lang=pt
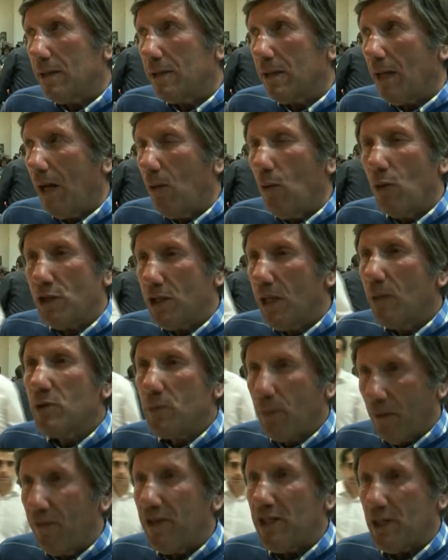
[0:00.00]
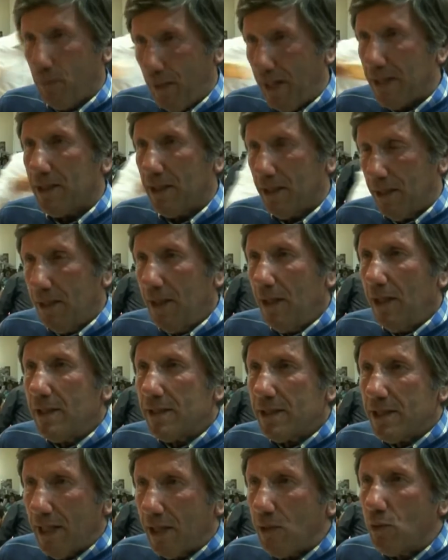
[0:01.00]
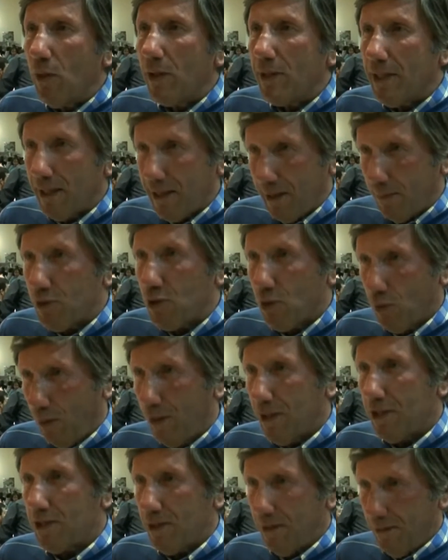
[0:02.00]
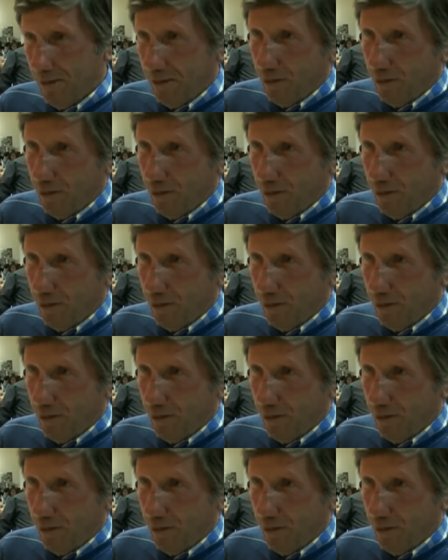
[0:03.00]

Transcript: tá, hoje temos previsto para esta 180 pessoas,